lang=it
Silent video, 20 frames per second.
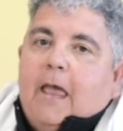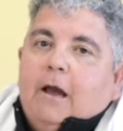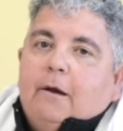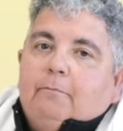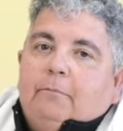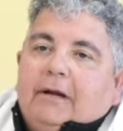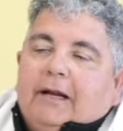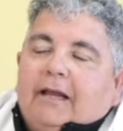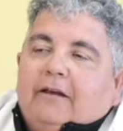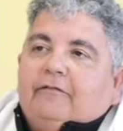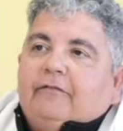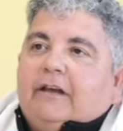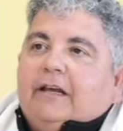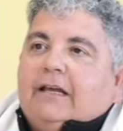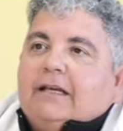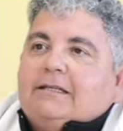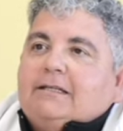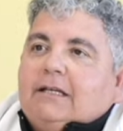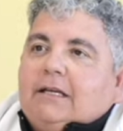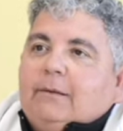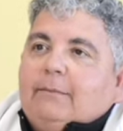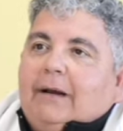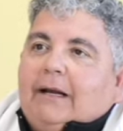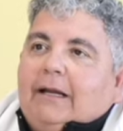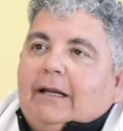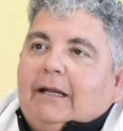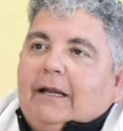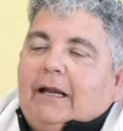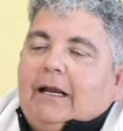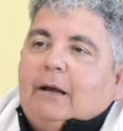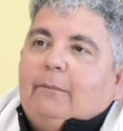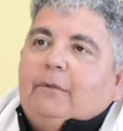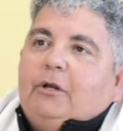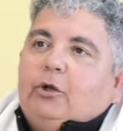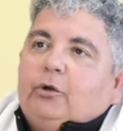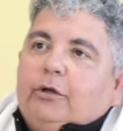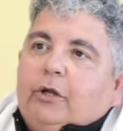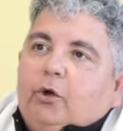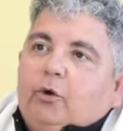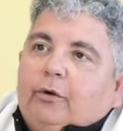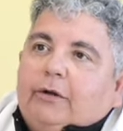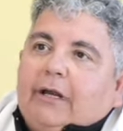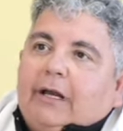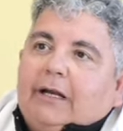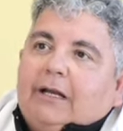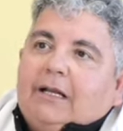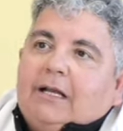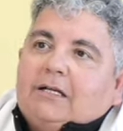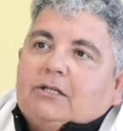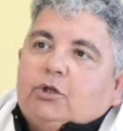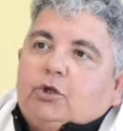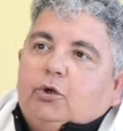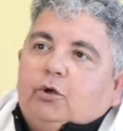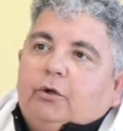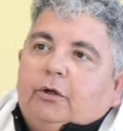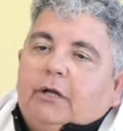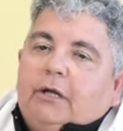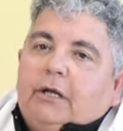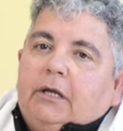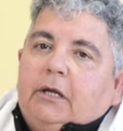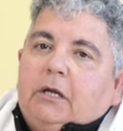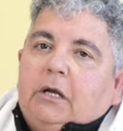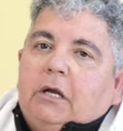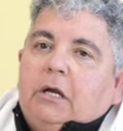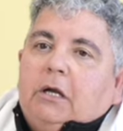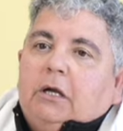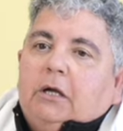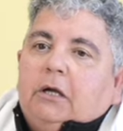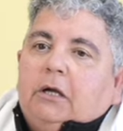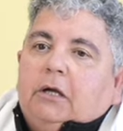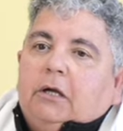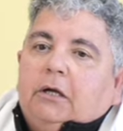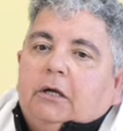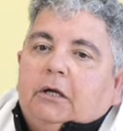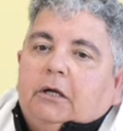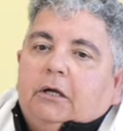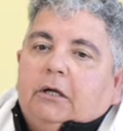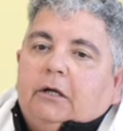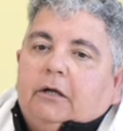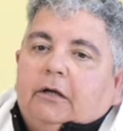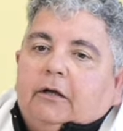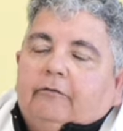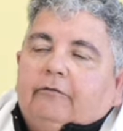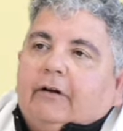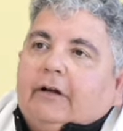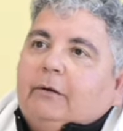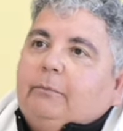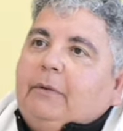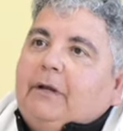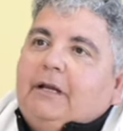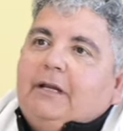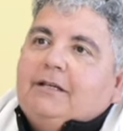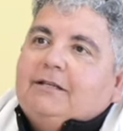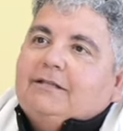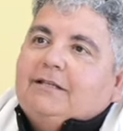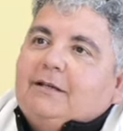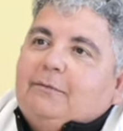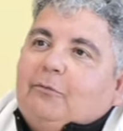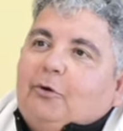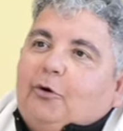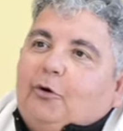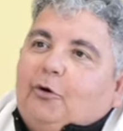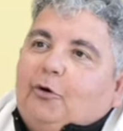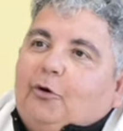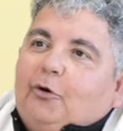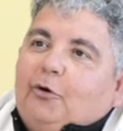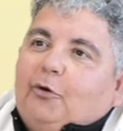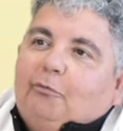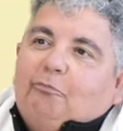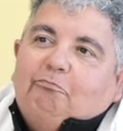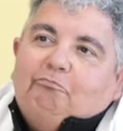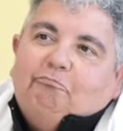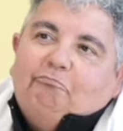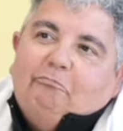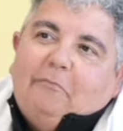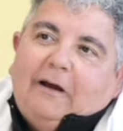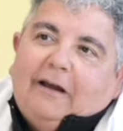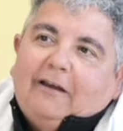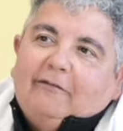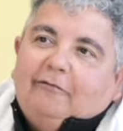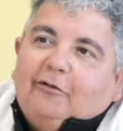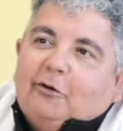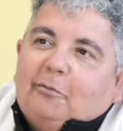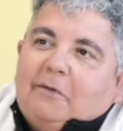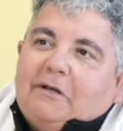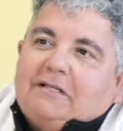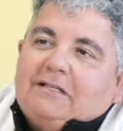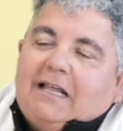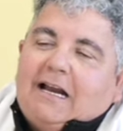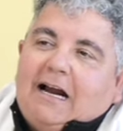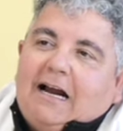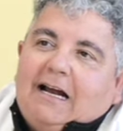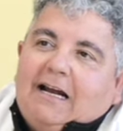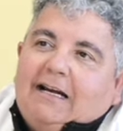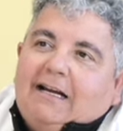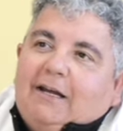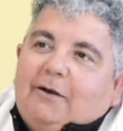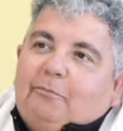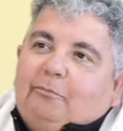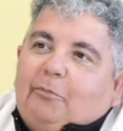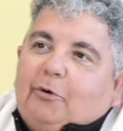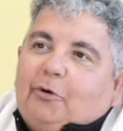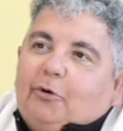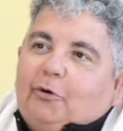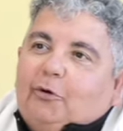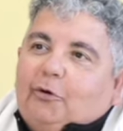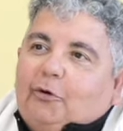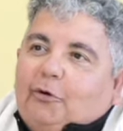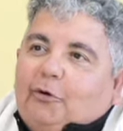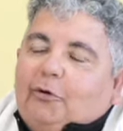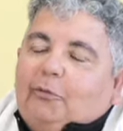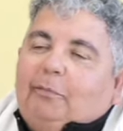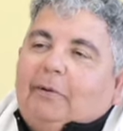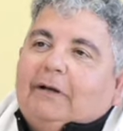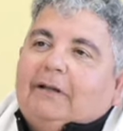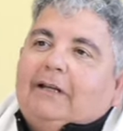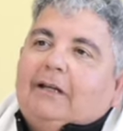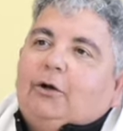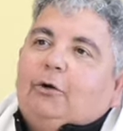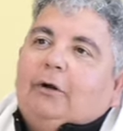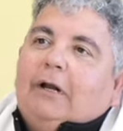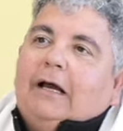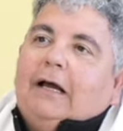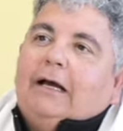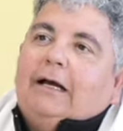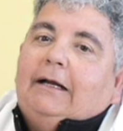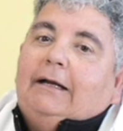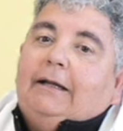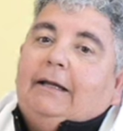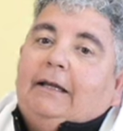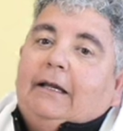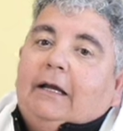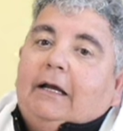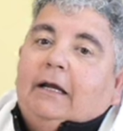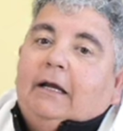perché finché si rimane nell'ambito dell'occhiale da sole eh, va benissimo anche forme strane, un po' particolari,